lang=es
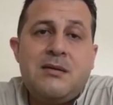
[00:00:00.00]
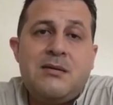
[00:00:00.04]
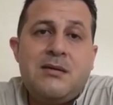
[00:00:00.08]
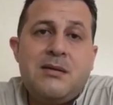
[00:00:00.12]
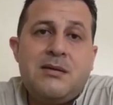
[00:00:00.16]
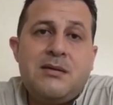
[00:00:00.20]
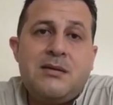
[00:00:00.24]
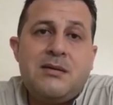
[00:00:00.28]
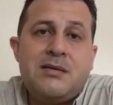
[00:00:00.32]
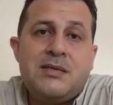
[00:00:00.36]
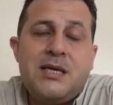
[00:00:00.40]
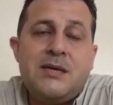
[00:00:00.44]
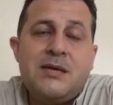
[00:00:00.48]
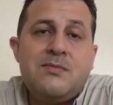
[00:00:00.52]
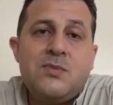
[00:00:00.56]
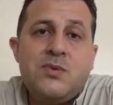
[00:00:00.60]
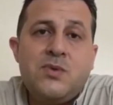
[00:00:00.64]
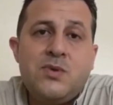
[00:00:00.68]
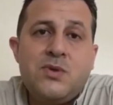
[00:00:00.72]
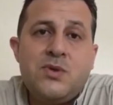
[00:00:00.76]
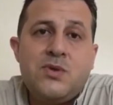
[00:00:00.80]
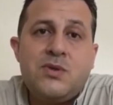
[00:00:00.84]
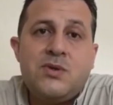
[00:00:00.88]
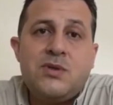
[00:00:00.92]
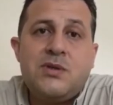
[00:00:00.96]
distar
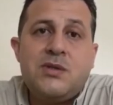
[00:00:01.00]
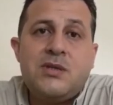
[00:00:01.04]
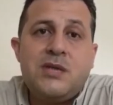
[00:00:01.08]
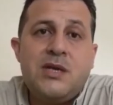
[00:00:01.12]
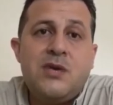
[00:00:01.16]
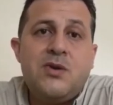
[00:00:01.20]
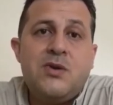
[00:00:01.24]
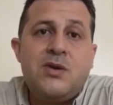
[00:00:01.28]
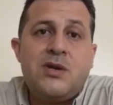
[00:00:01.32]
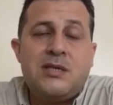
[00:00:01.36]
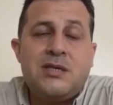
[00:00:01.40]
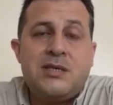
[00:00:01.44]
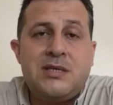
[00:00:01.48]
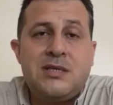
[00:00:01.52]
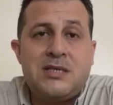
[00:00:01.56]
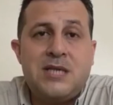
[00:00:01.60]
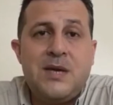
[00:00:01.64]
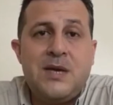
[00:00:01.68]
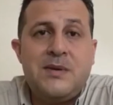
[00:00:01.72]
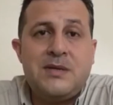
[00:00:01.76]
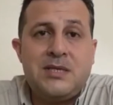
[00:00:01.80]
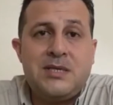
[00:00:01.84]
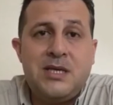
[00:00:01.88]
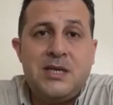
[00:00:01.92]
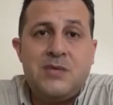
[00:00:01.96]
mucho de lo que se
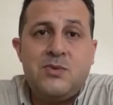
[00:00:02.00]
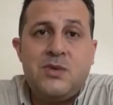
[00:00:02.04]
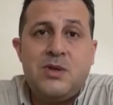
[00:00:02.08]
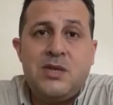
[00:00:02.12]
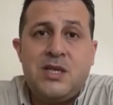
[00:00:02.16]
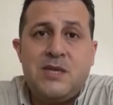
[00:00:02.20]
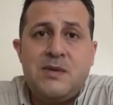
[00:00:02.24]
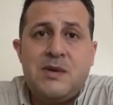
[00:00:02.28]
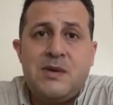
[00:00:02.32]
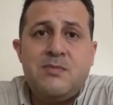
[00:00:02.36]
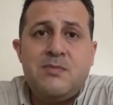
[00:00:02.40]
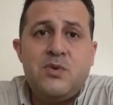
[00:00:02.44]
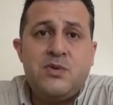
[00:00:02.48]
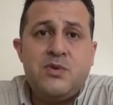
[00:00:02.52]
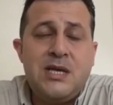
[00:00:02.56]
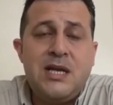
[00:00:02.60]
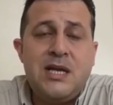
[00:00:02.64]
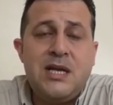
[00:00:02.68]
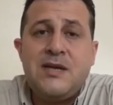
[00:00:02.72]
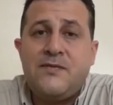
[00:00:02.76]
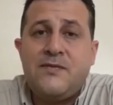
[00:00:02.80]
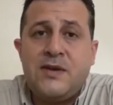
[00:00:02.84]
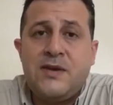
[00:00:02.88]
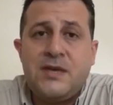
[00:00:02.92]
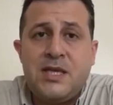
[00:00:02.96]
estaba haciendo a nivel
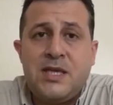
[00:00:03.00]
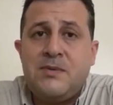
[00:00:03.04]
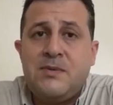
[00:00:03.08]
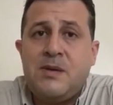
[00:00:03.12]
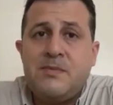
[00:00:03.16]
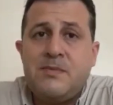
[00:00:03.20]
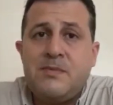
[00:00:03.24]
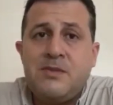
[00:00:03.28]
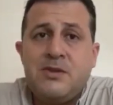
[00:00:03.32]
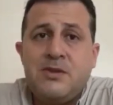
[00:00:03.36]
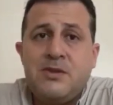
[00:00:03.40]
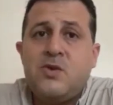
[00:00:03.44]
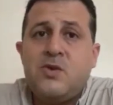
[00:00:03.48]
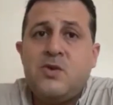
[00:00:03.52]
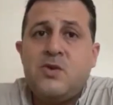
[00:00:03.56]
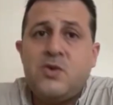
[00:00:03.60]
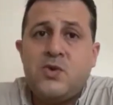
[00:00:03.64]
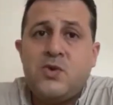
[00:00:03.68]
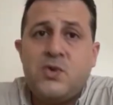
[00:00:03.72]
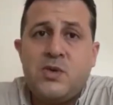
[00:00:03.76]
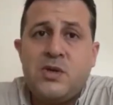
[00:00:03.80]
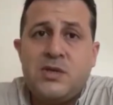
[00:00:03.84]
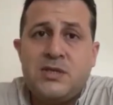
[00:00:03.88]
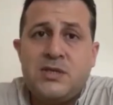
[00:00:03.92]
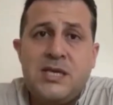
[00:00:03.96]
mundial y efectivamente
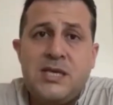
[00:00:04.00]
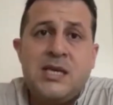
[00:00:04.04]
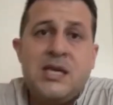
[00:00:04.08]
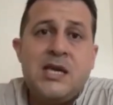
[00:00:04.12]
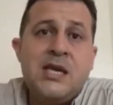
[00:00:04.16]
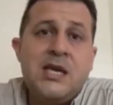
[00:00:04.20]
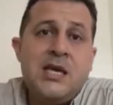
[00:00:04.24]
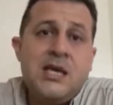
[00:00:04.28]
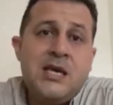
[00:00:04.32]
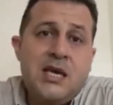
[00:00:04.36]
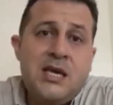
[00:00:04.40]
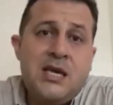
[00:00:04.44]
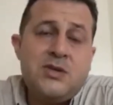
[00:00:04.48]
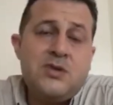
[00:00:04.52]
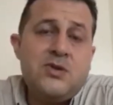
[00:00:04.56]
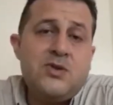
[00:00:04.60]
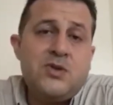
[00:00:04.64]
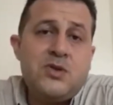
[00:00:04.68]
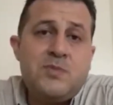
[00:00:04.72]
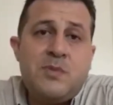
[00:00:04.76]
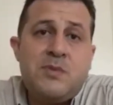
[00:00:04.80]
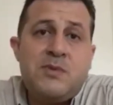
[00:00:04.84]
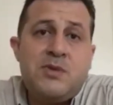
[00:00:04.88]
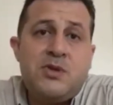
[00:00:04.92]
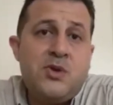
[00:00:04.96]
ocurrió así. Eso nos
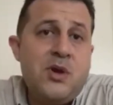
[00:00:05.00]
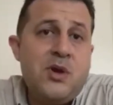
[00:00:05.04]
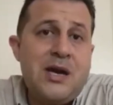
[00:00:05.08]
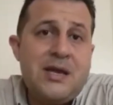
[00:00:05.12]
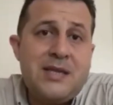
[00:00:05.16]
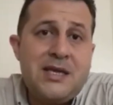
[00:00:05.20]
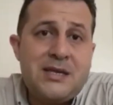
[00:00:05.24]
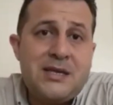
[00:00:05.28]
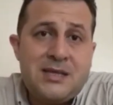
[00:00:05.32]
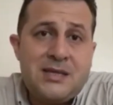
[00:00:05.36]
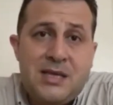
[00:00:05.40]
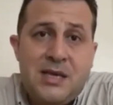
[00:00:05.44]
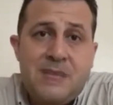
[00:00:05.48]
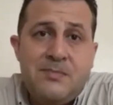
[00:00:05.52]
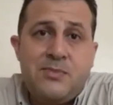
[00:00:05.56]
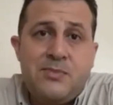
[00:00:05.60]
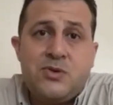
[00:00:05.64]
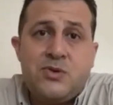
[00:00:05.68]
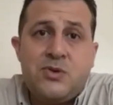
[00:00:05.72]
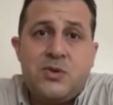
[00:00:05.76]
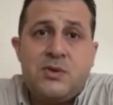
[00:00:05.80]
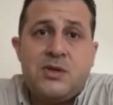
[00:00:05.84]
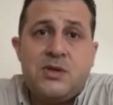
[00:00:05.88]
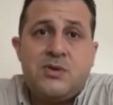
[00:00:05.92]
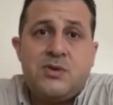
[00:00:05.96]
permitió ganar tiempo,
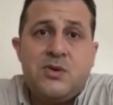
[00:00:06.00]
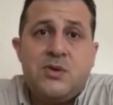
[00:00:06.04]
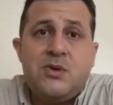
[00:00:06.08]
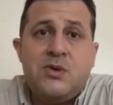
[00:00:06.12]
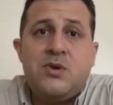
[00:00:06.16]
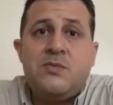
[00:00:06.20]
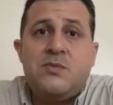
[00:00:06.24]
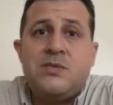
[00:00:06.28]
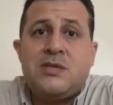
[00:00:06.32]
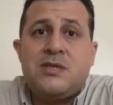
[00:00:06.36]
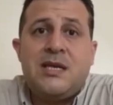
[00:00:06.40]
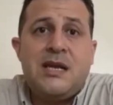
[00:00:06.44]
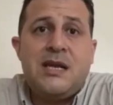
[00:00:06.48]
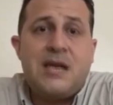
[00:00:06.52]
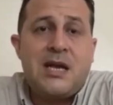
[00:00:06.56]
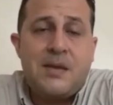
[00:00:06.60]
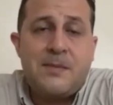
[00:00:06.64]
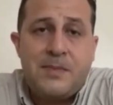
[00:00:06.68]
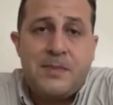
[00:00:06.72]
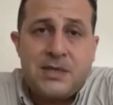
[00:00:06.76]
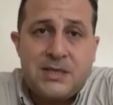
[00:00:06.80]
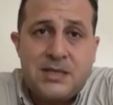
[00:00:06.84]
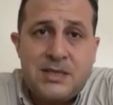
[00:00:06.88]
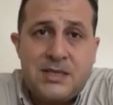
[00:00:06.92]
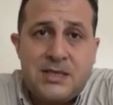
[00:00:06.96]
sobre todo comenzar a
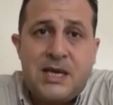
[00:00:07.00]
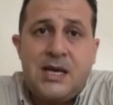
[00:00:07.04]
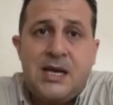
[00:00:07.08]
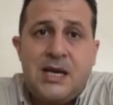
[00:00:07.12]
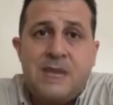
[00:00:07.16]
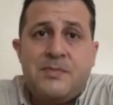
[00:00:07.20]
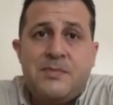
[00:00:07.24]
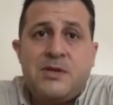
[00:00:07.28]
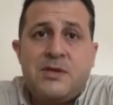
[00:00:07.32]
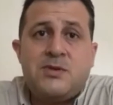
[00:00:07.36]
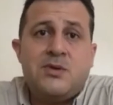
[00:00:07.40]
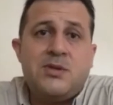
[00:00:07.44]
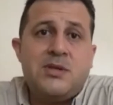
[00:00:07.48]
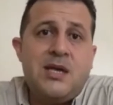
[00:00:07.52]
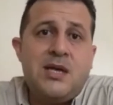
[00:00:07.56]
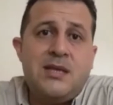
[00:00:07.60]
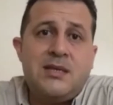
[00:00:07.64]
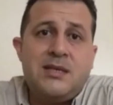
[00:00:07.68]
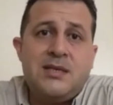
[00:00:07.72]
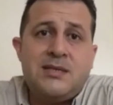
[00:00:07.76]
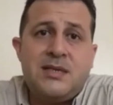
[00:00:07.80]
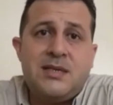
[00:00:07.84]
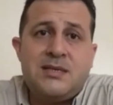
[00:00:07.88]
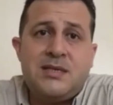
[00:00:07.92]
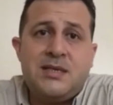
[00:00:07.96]
capacitar al personal en
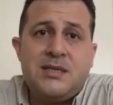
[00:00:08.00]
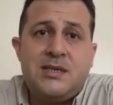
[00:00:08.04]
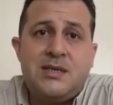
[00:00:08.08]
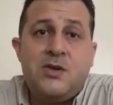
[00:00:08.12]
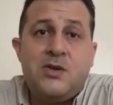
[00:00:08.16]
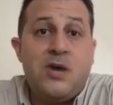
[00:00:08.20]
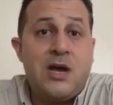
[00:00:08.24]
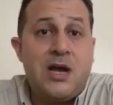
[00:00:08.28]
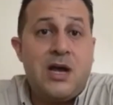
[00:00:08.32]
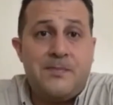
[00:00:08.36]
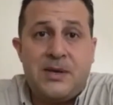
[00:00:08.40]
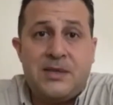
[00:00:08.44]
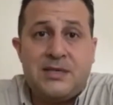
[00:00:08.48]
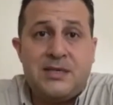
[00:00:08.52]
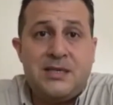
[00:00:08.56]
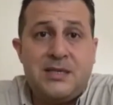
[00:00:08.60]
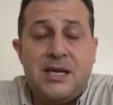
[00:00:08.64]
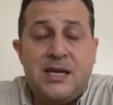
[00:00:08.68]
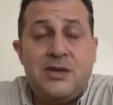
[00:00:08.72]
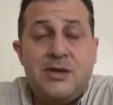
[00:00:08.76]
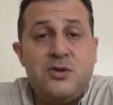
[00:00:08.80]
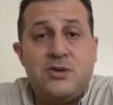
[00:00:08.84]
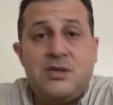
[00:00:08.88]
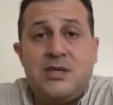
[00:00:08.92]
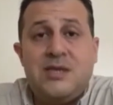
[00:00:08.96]
ese sentido,
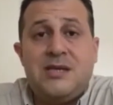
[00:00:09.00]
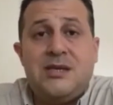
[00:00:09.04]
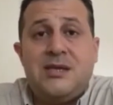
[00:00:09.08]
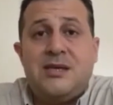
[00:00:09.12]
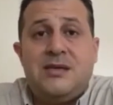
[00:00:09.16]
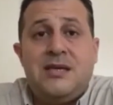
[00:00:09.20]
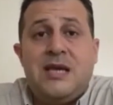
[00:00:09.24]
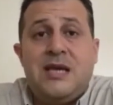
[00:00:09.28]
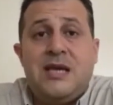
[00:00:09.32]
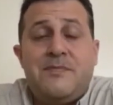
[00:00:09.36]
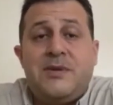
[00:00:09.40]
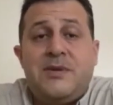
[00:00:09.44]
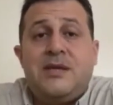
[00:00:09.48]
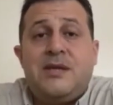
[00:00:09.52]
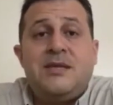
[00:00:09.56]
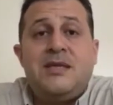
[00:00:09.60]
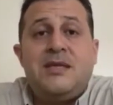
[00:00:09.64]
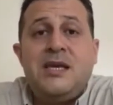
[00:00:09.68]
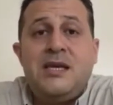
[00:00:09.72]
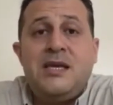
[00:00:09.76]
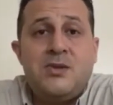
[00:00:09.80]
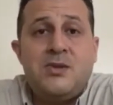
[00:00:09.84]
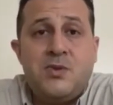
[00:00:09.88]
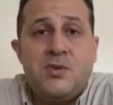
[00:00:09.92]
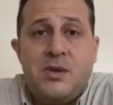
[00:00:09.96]
capacitarnos y
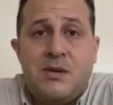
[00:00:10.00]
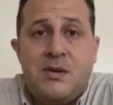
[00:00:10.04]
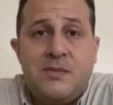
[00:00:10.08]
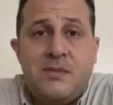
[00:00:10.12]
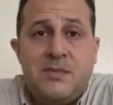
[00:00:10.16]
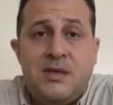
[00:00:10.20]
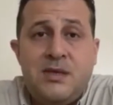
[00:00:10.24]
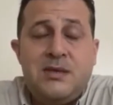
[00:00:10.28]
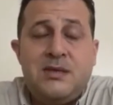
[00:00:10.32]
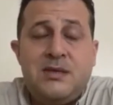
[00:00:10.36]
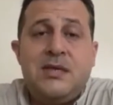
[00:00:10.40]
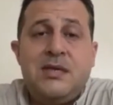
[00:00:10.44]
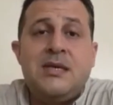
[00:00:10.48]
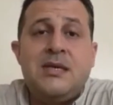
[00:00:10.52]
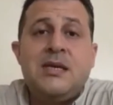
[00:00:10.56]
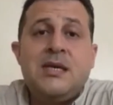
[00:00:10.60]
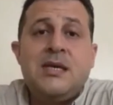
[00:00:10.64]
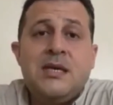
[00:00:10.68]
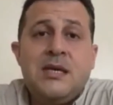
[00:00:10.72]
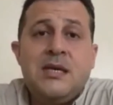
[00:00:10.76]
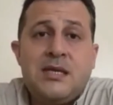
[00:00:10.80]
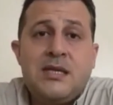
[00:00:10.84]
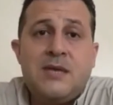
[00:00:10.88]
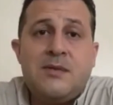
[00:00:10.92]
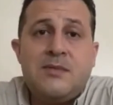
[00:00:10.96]
aprender nuevamente
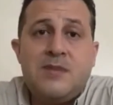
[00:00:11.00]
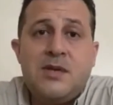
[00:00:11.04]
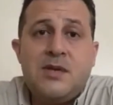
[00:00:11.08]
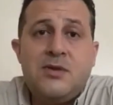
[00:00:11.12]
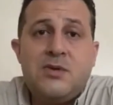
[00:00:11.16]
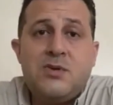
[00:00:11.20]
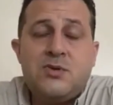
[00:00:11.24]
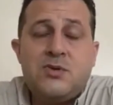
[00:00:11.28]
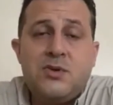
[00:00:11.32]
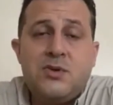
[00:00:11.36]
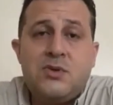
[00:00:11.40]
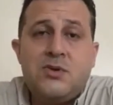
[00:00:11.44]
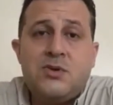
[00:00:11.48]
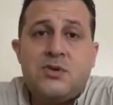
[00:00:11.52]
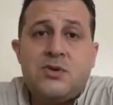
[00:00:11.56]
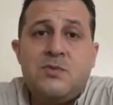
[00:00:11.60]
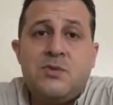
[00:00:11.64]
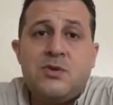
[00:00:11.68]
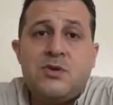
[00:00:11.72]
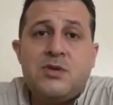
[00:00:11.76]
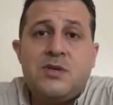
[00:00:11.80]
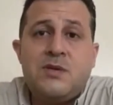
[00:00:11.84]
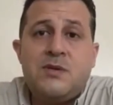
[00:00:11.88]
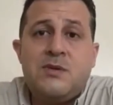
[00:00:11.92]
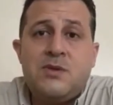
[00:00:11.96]
también nosotros
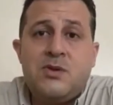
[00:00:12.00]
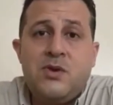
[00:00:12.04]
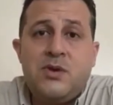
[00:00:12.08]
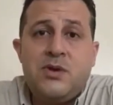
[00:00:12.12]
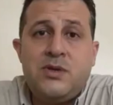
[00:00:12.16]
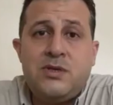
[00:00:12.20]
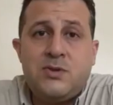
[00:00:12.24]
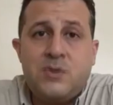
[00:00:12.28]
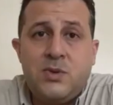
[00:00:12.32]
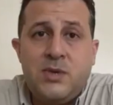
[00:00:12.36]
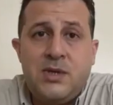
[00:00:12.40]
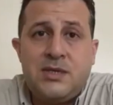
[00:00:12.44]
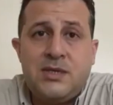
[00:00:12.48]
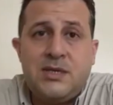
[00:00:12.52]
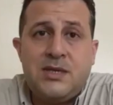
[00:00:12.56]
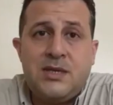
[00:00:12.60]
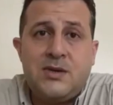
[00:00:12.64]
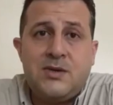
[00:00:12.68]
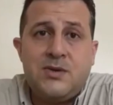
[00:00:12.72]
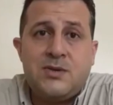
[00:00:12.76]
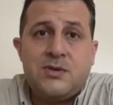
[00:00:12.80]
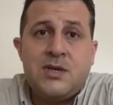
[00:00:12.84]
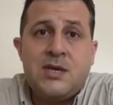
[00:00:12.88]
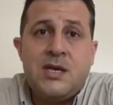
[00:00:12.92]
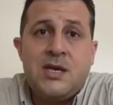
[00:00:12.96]
como servidores
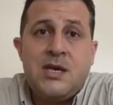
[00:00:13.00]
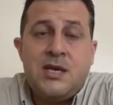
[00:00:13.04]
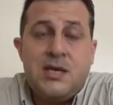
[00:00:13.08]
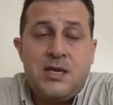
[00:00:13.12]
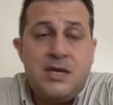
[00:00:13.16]
turísticos.